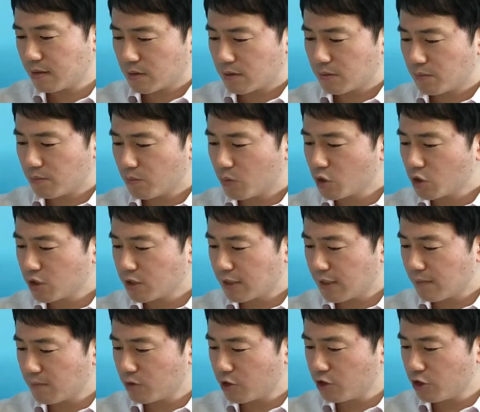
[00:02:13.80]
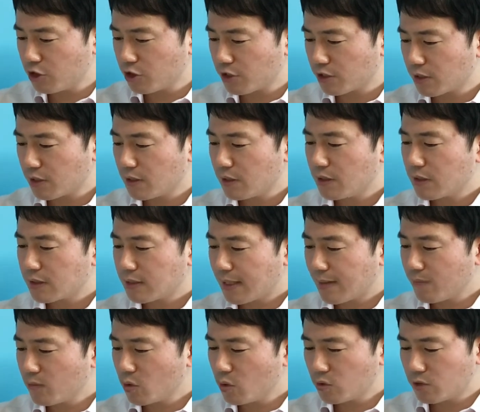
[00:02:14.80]
모든 탐구는
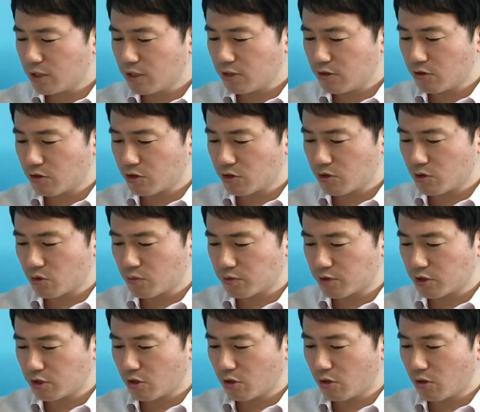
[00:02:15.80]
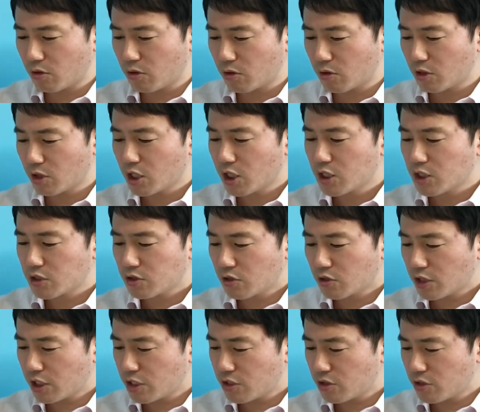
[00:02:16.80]
탐구되는 것으로부터
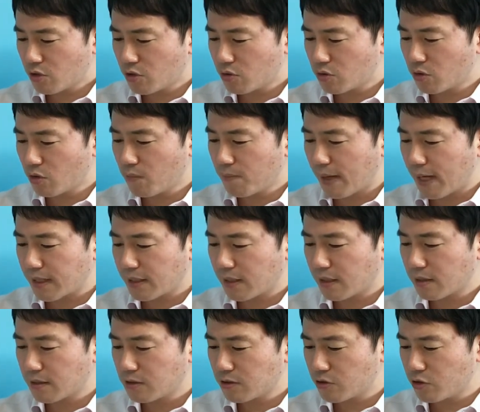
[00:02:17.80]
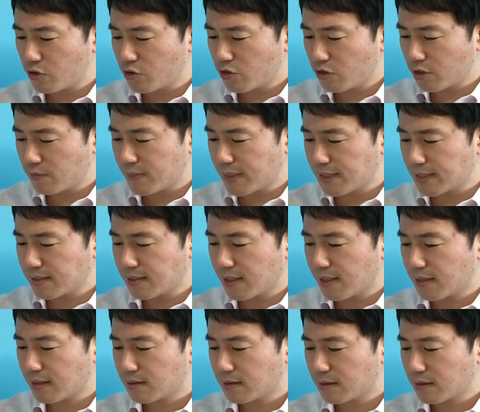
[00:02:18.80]
선행적으로 방향을
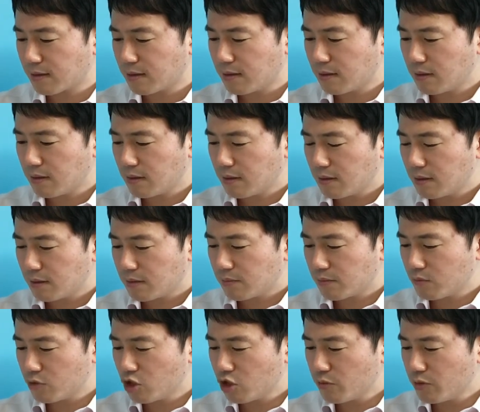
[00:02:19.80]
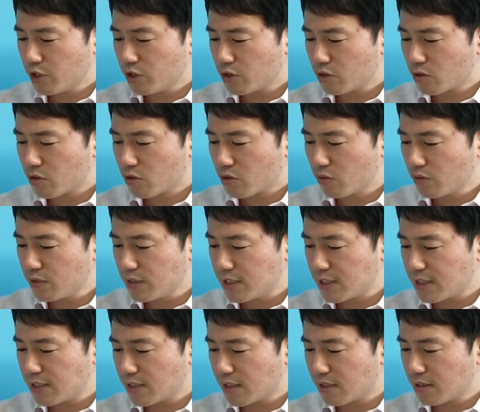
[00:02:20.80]
규정받는다. 물음은
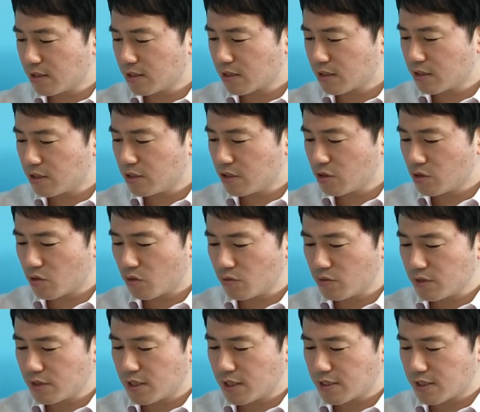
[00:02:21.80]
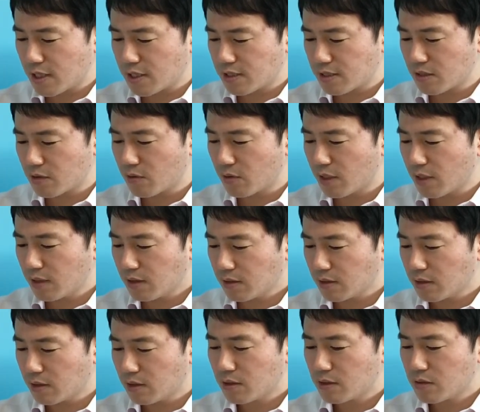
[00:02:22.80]
존재자를 그 존재 사실과
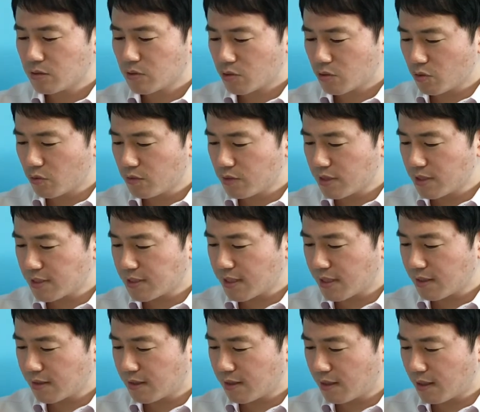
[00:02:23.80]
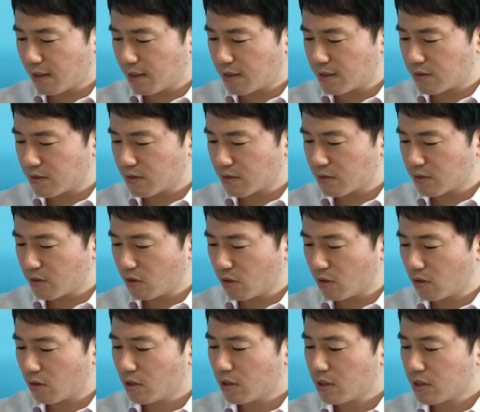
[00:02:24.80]
존재 상태에
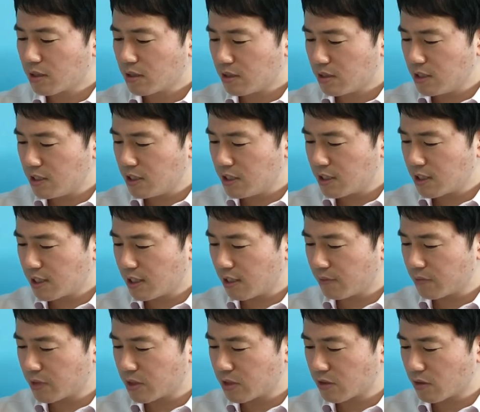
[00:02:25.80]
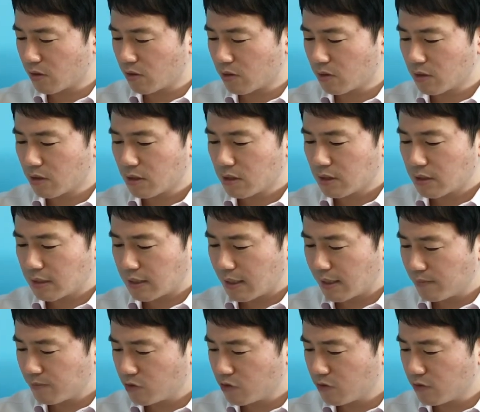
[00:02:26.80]
있어서 인식하면서
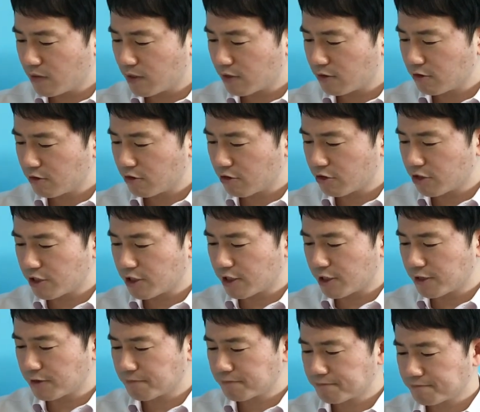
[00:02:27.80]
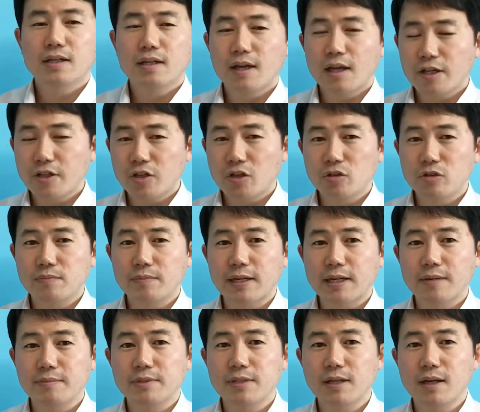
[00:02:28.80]
탐구하는 것이다. 하이데거는
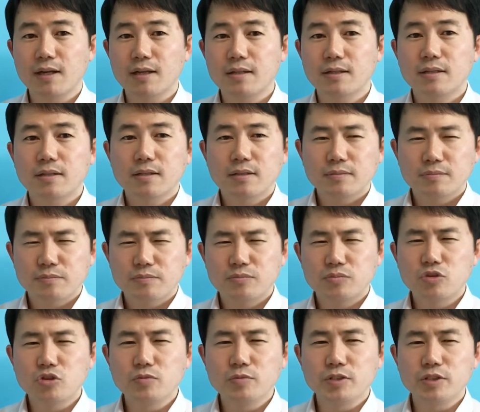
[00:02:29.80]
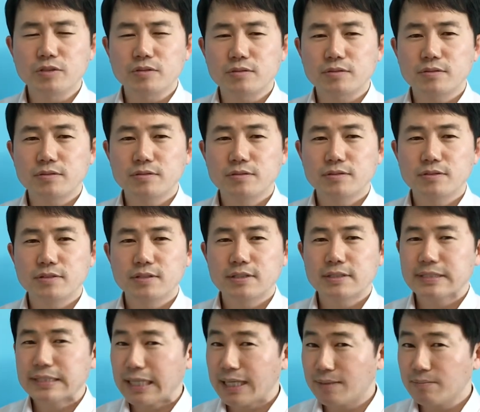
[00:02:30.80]
말합니다. 물음은
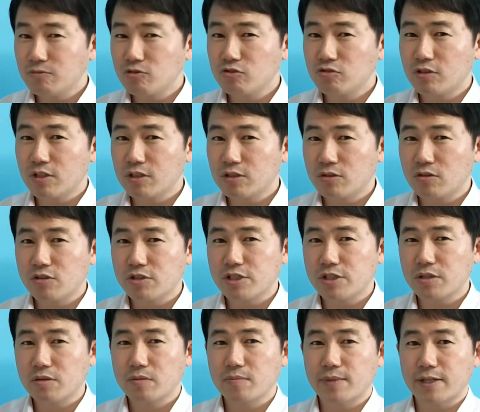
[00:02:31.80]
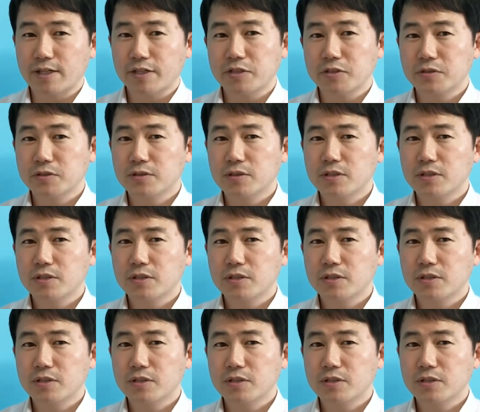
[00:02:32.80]
탐구하는 것이라고 말해요.